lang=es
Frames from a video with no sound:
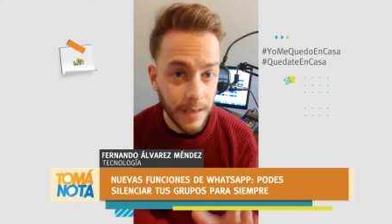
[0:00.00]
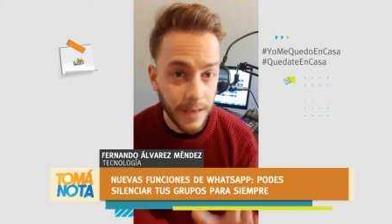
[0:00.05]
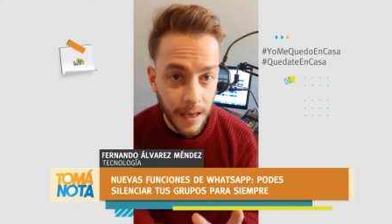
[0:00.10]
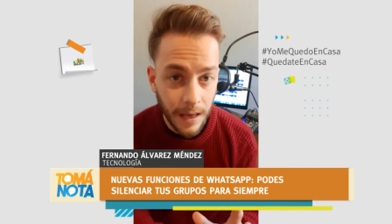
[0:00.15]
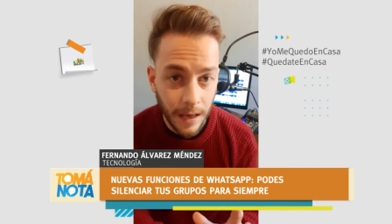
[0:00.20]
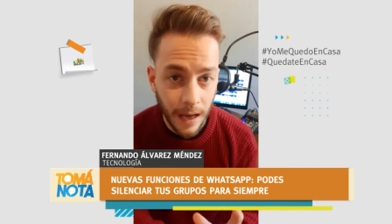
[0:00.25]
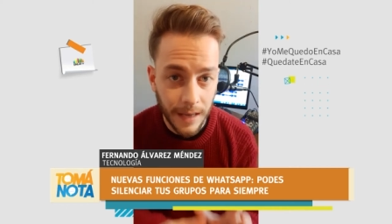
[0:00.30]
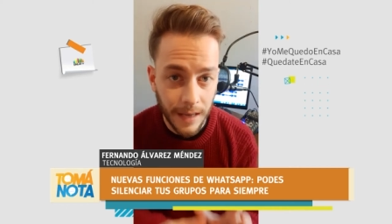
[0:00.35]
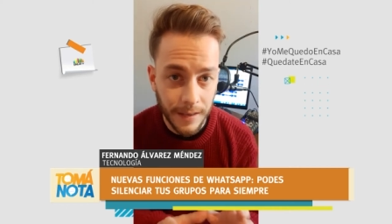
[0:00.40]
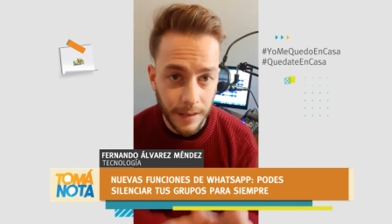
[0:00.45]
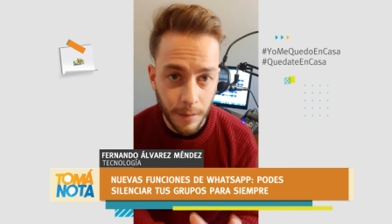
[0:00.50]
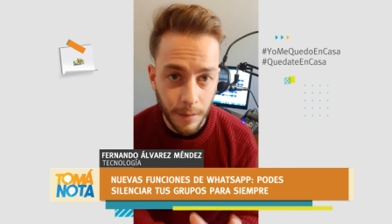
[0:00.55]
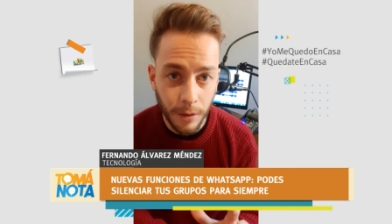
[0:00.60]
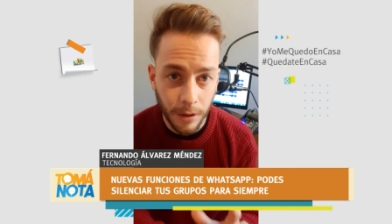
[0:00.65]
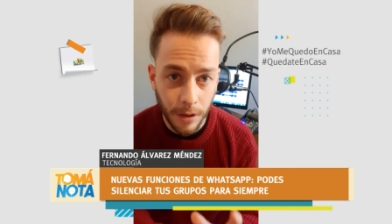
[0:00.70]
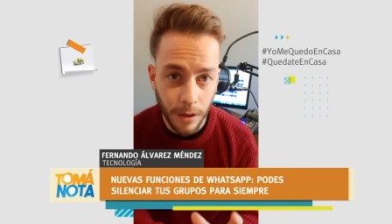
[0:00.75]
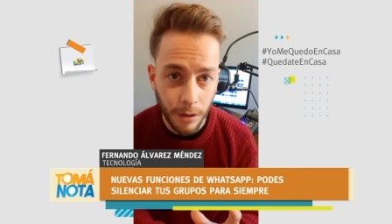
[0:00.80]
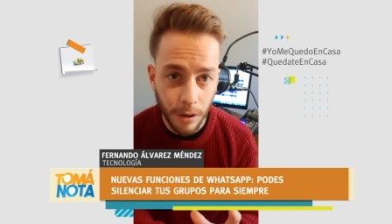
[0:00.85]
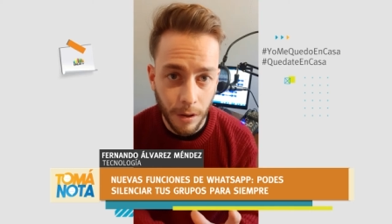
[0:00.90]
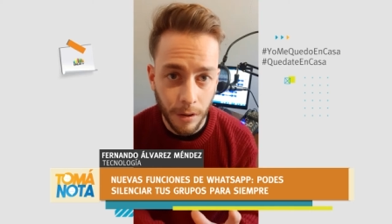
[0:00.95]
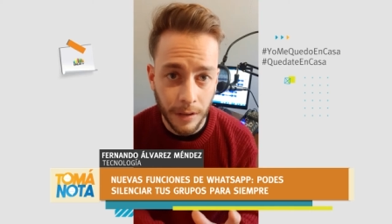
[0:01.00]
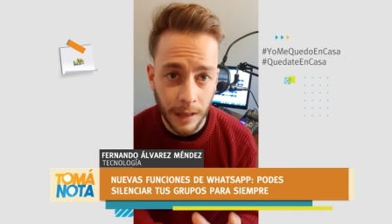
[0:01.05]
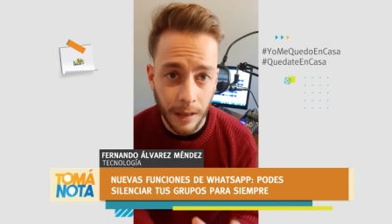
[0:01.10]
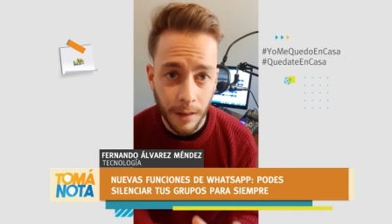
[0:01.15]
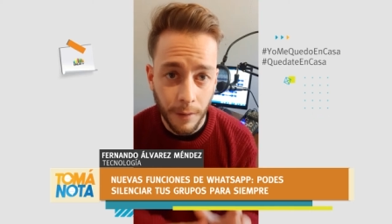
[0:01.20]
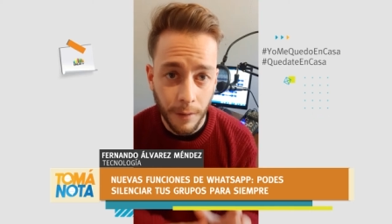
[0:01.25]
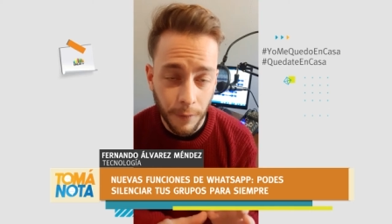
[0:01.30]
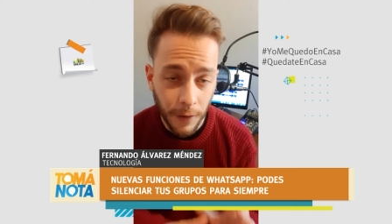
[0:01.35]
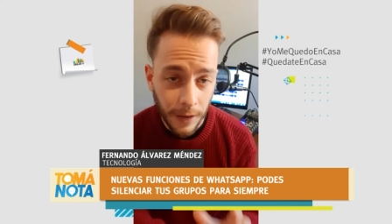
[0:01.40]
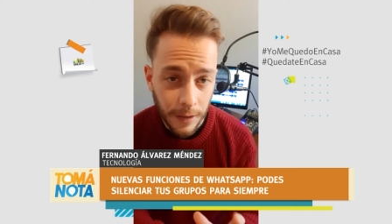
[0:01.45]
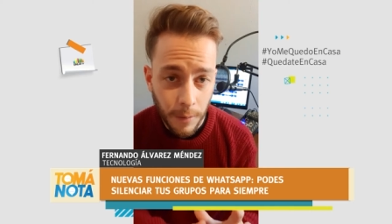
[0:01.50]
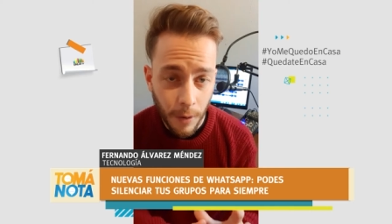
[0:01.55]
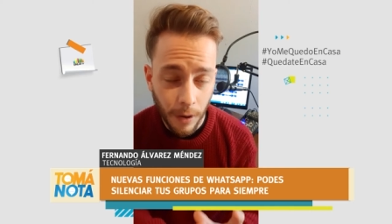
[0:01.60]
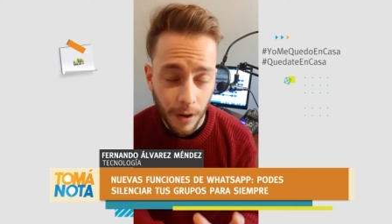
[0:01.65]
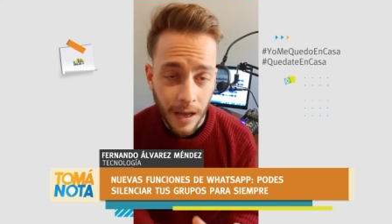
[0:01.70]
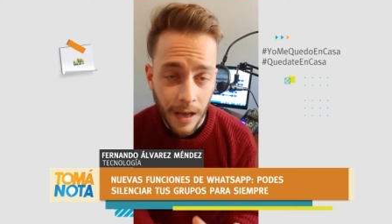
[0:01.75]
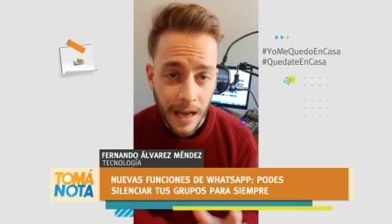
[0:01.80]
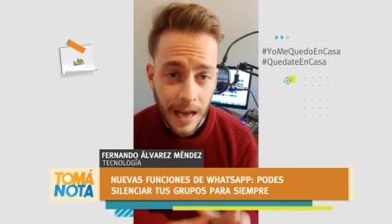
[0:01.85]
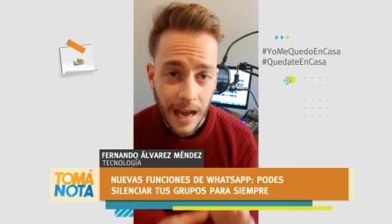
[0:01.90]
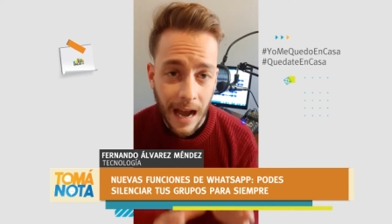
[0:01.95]
Sí, así como te lo estoy contando,
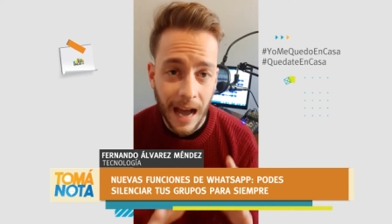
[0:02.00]
Facebook